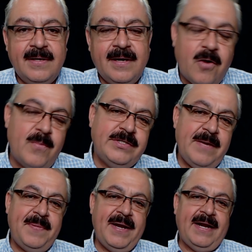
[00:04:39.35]
Como
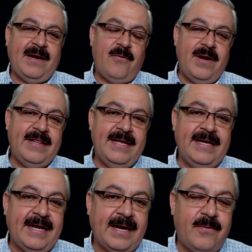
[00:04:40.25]
siempre, recuerden
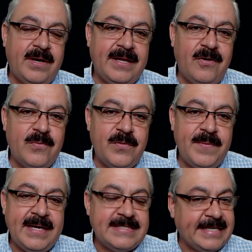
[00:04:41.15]
y recuérdenlo muy
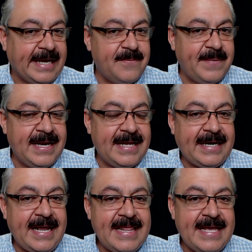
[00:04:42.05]
bien, síganme en las
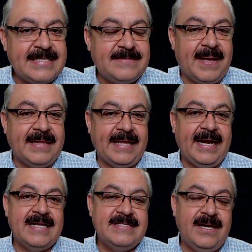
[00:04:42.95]
redes,
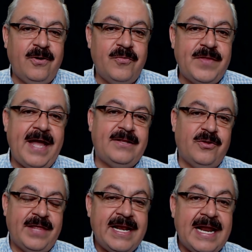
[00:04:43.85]
manténganse en contacto,
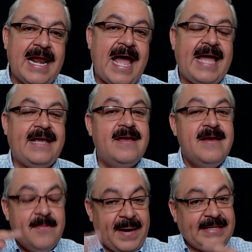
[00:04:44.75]
denle like,
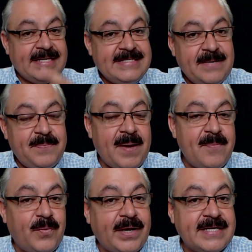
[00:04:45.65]

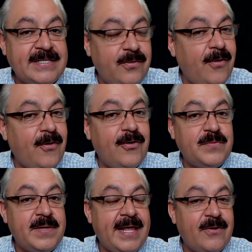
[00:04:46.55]
participen, porque si no luego los
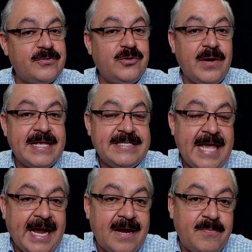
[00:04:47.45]
videos no les
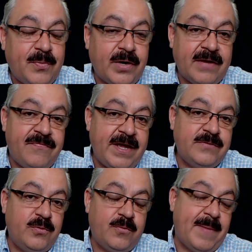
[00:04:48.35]
llegan porque
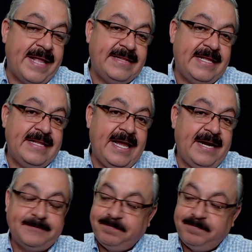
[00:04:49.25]
Facebook va a entender